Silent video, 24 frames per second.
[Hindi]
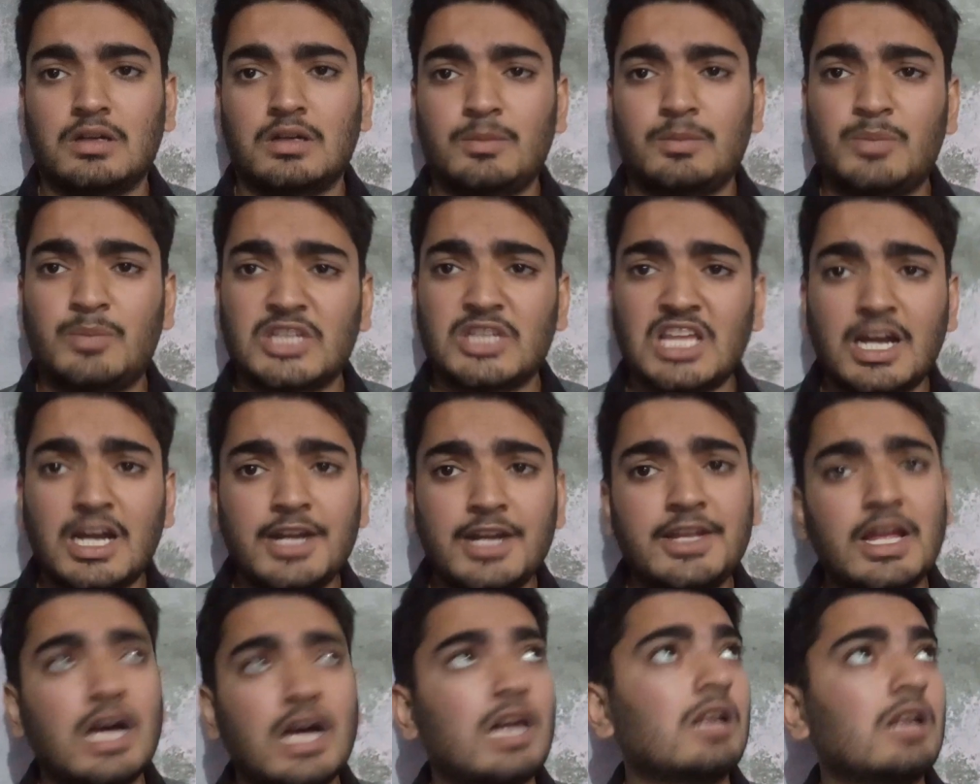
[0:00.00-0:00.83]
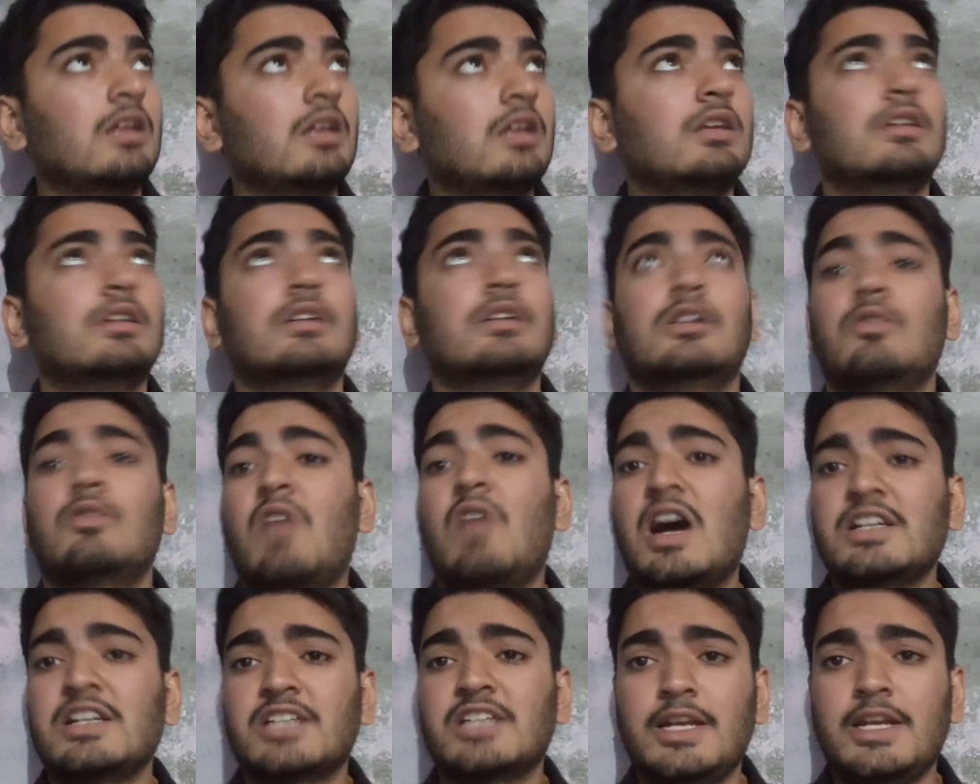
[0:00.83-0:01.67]
पता नहीं यार
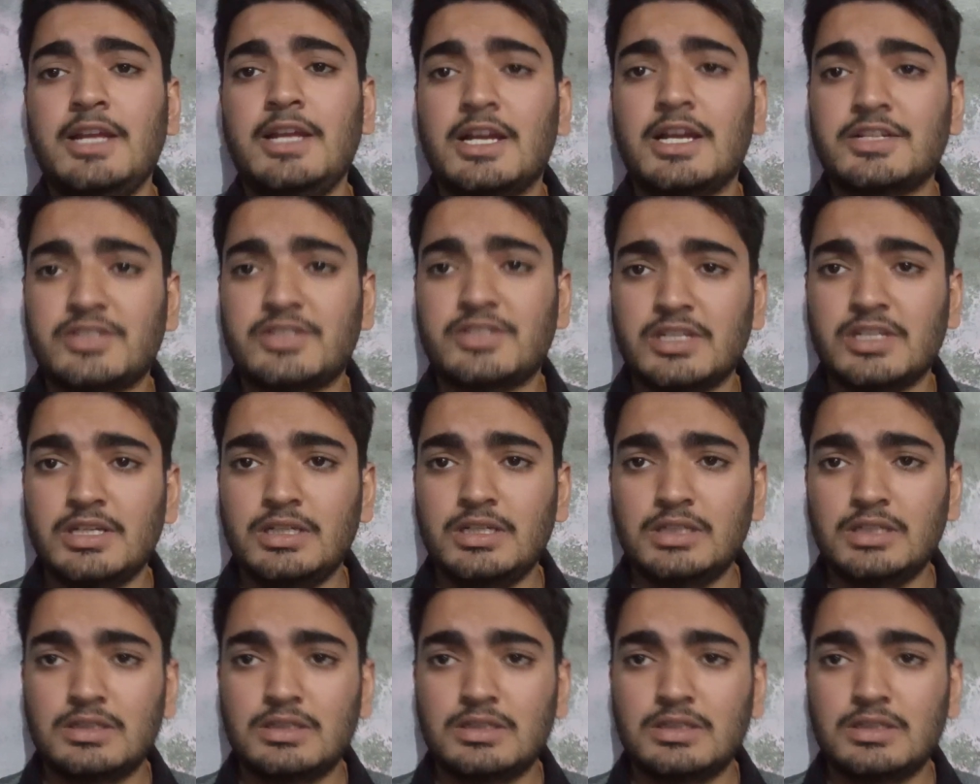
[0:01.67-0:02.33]
आवाज आ रही है ऐसे ही